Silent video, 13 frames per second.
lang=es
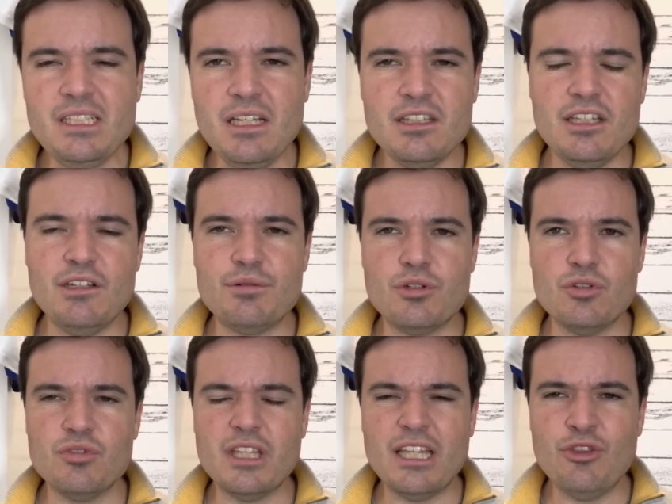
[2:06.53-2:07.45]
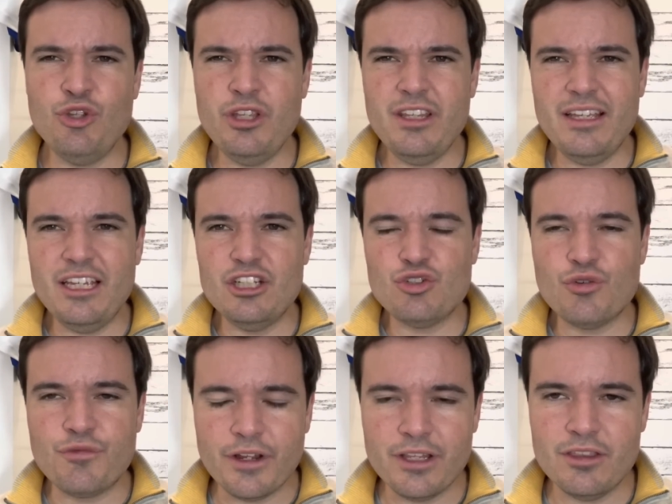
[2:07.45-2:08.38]
disfrutando y,
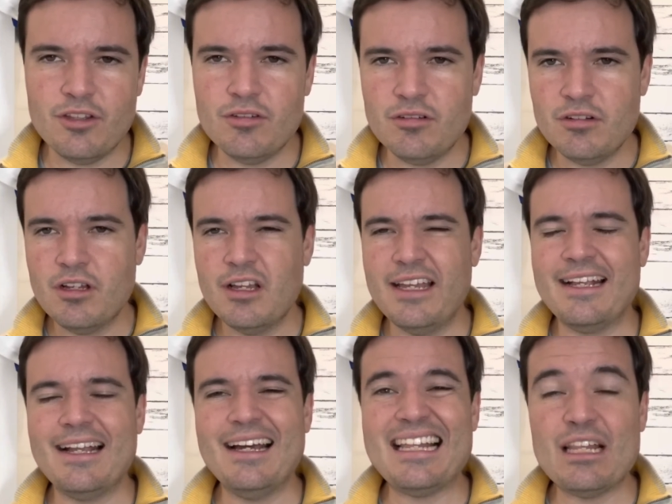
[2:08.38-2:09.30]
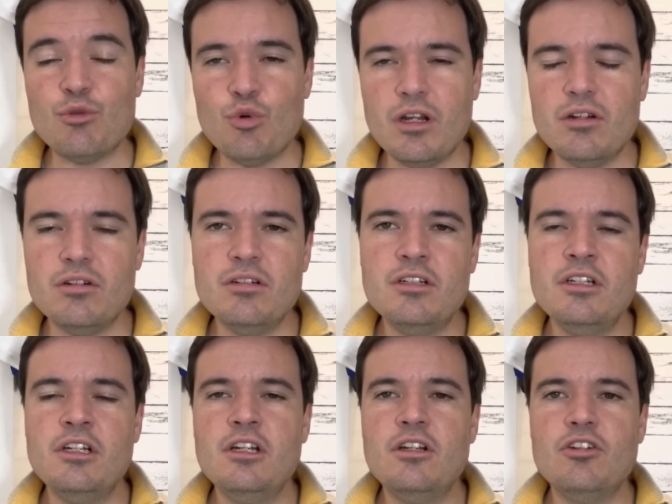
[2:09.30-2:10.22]
sufriendo en cada duelo,
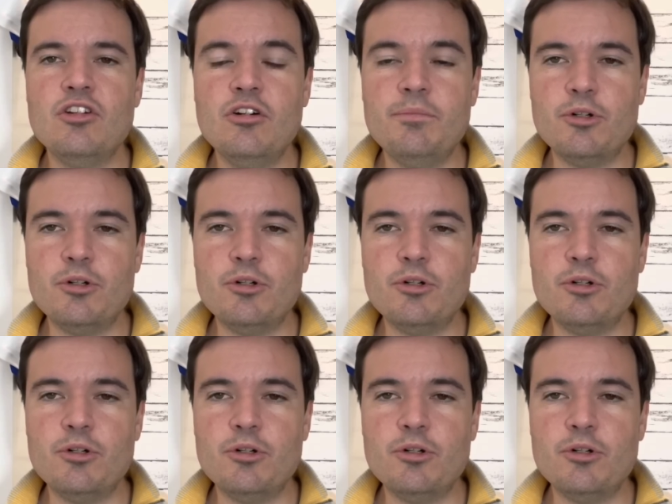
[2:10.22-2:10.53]
¿no?